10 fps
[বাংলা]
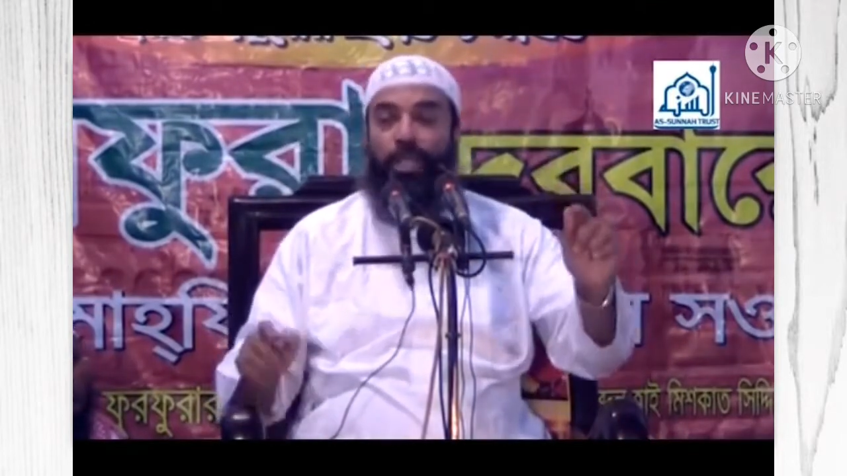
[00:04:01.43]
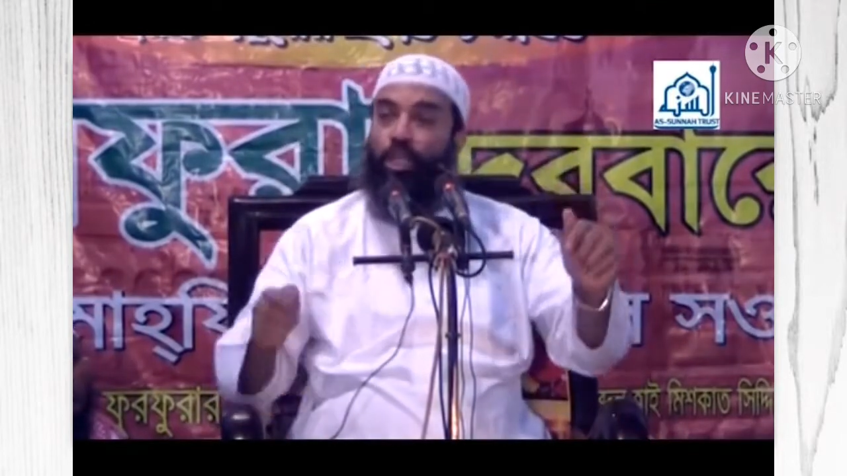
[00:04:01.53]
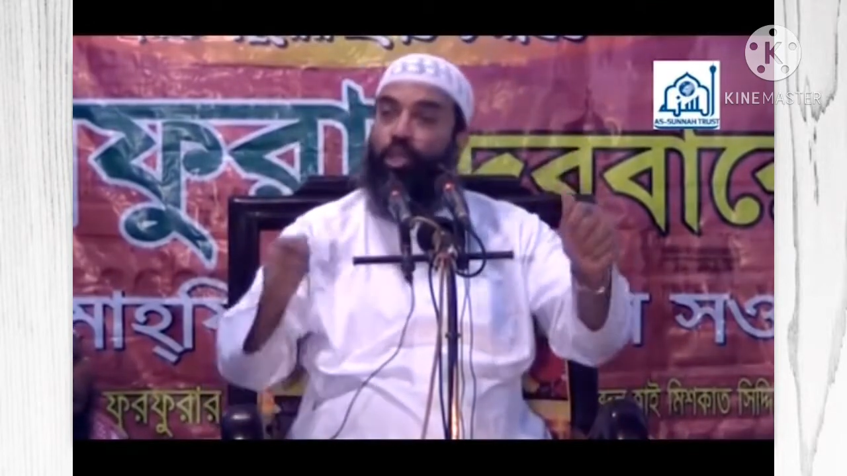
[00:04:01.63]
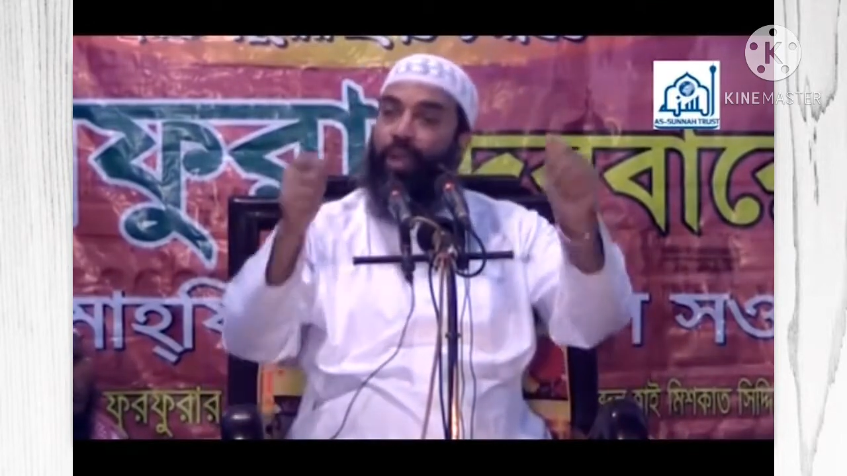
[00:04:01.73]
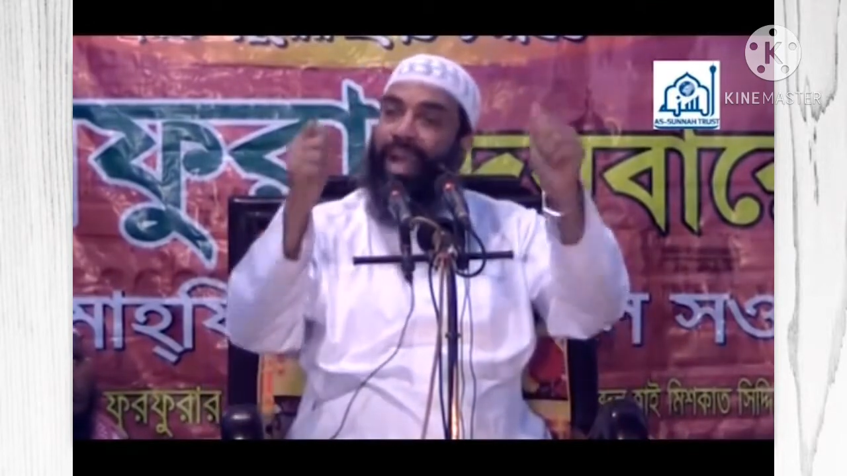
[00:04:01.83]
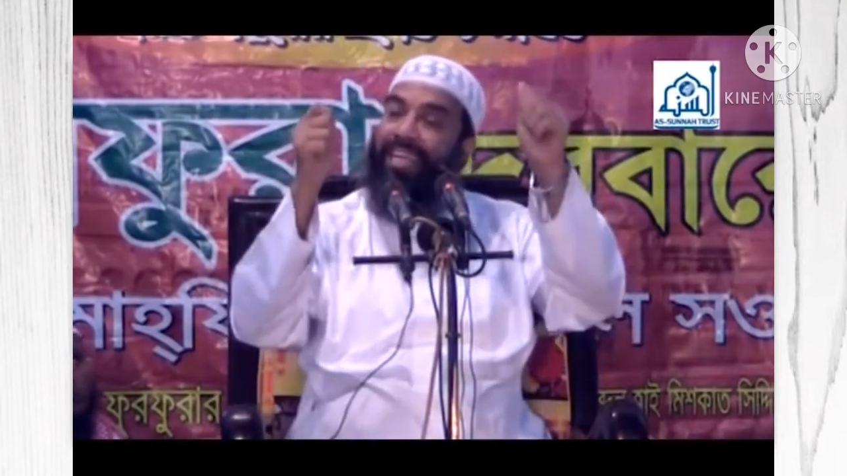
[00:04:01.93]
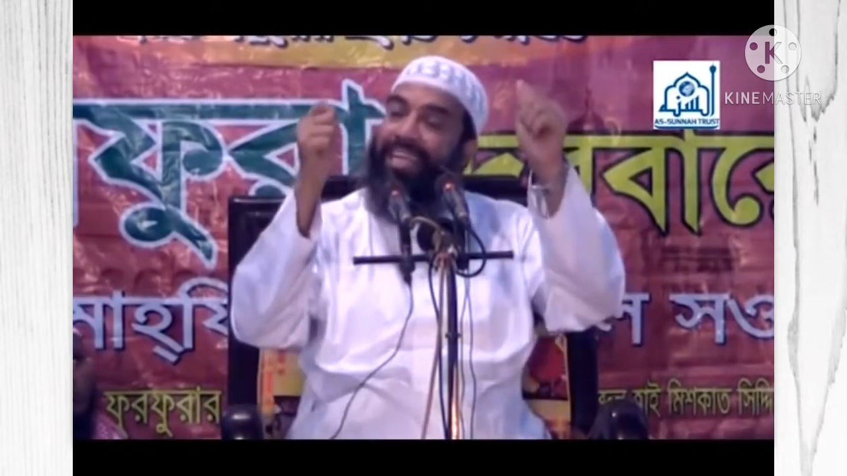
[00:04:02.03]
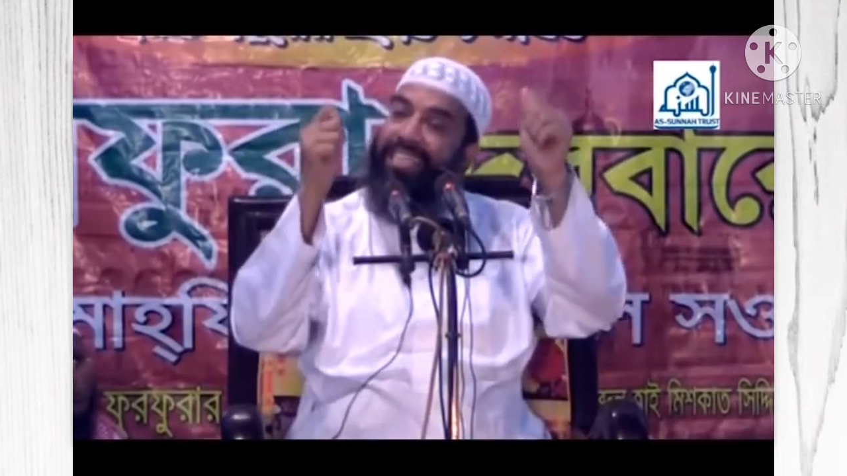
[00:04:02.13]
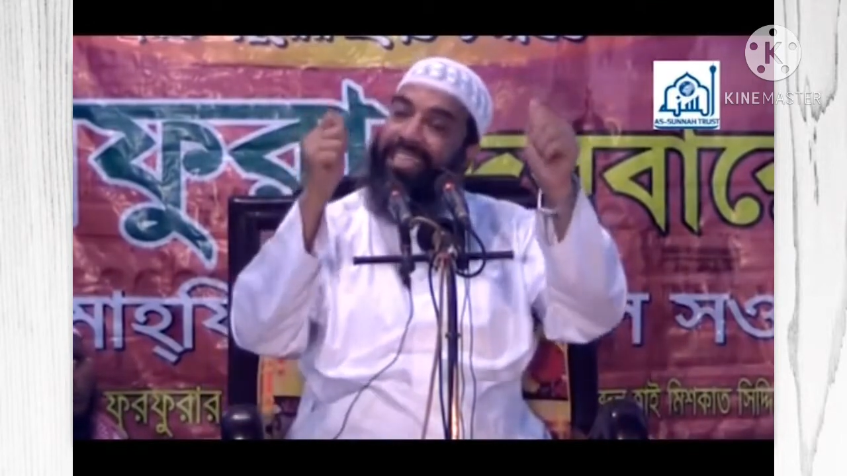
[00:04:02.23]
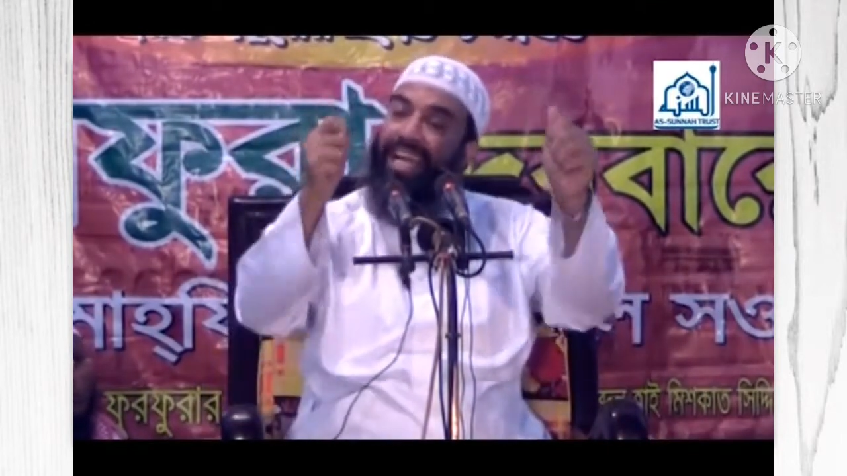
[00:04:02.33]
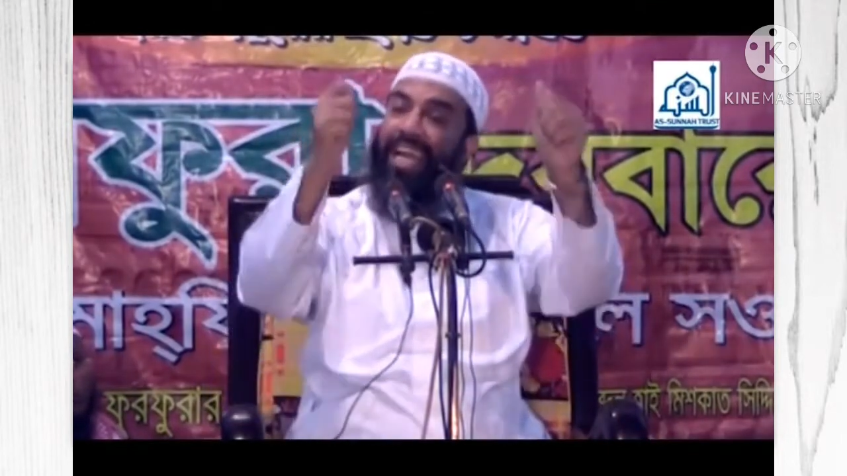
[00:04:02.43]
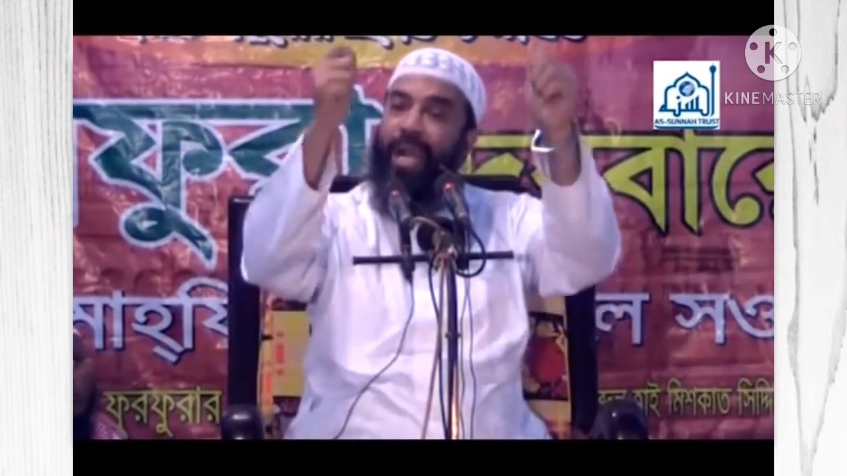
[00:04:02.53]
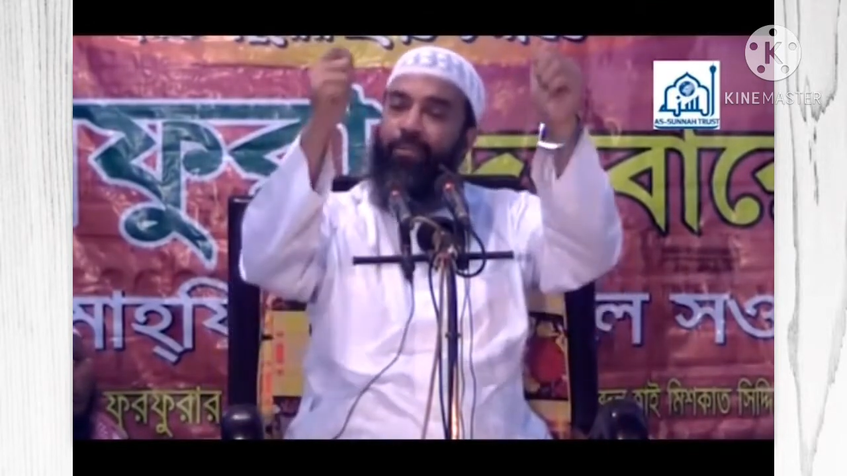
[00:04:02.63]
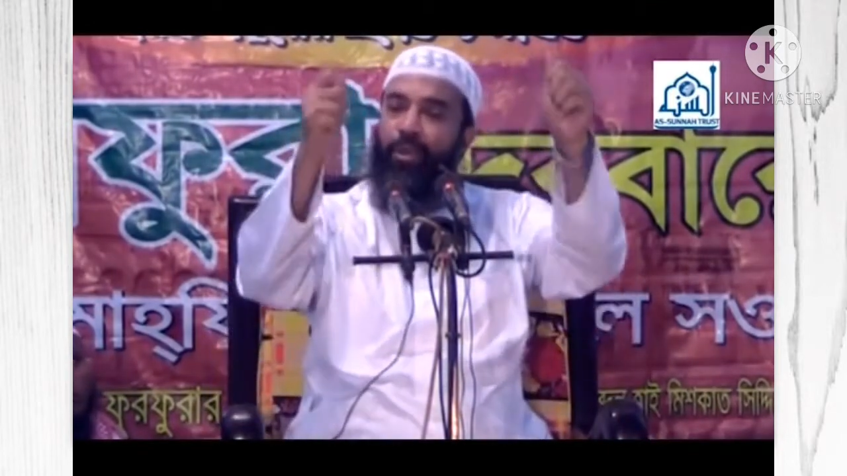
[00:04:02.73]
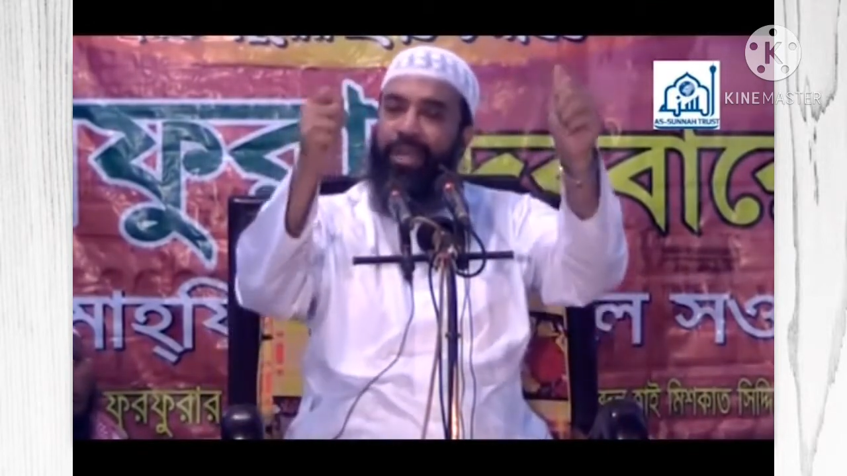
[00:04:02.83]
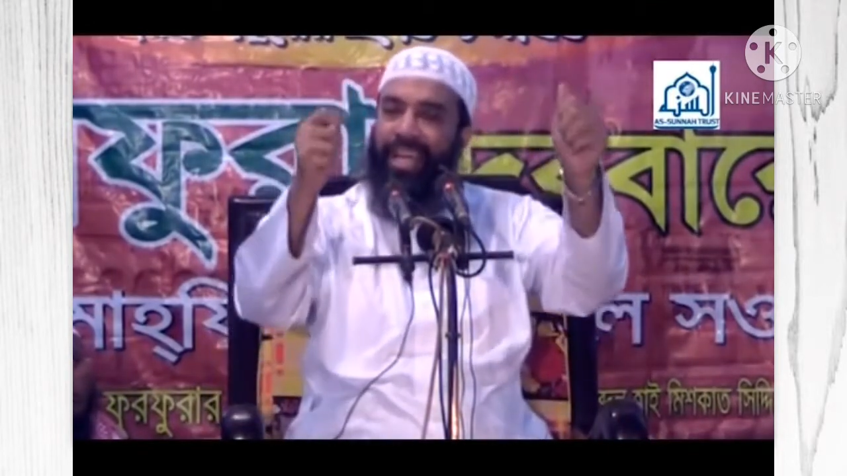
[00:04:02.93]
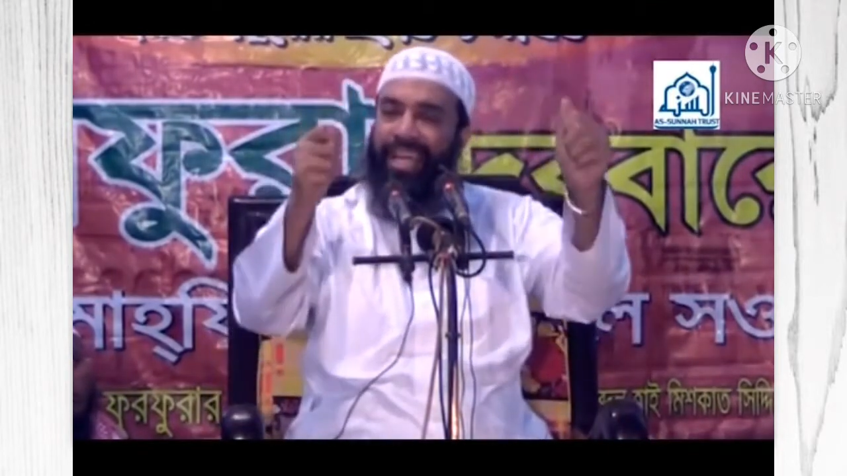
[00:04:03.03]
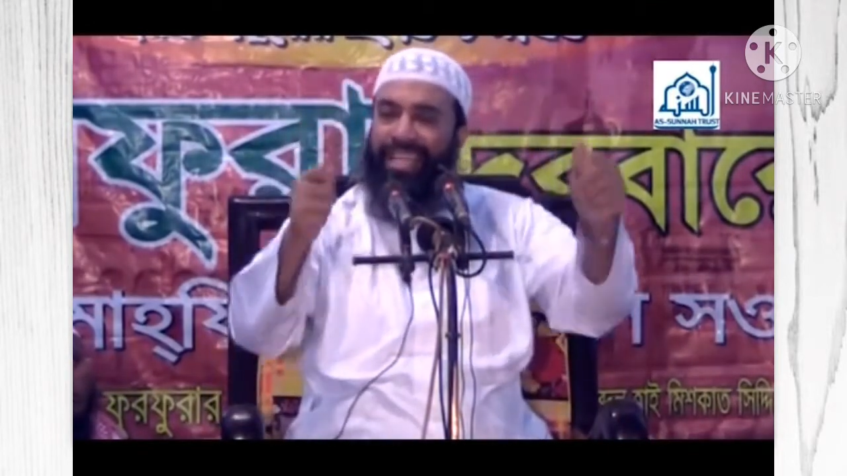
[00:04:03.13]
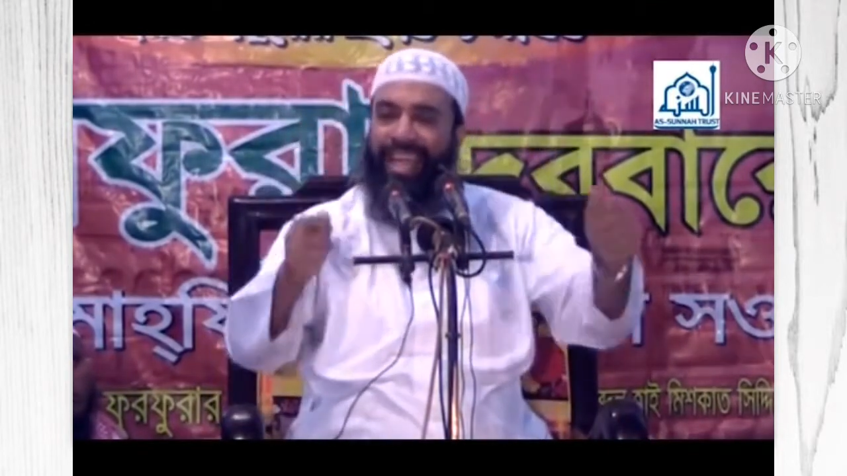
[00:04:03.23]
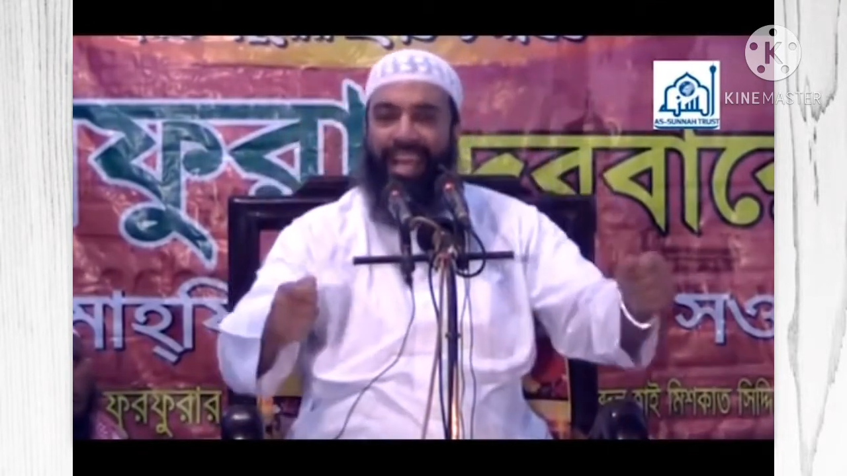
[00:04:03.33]
শিশুকে একটা শীতের কাপড়
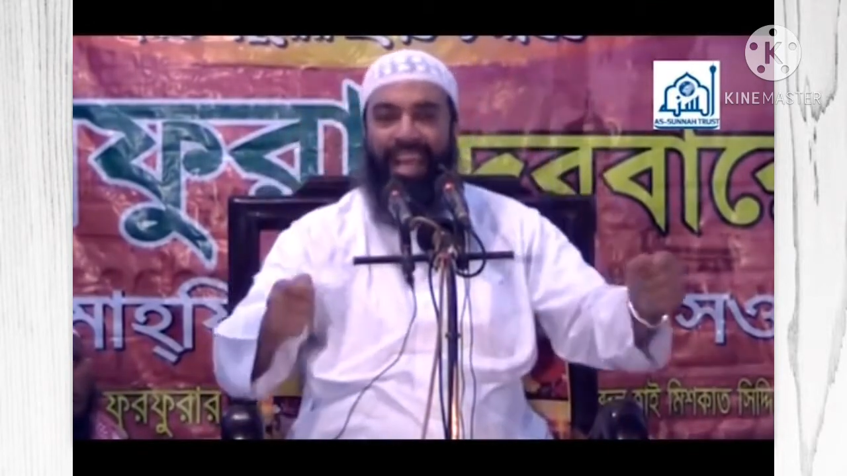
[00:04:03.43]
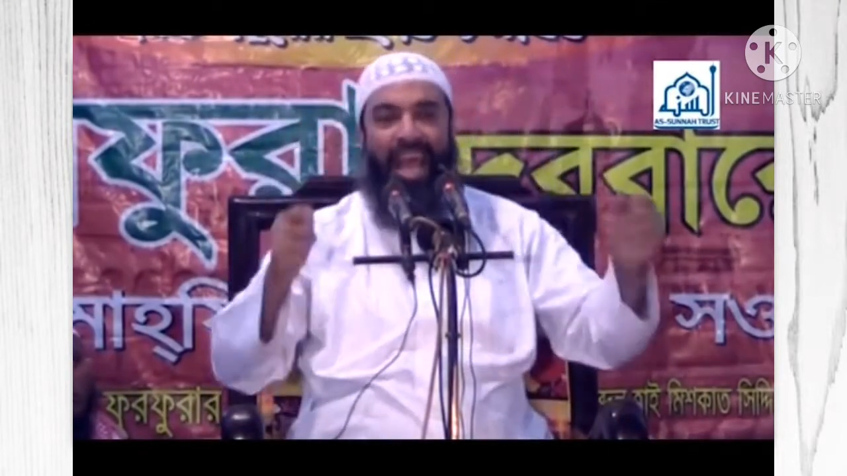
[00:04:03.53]
কিনে দিয়ে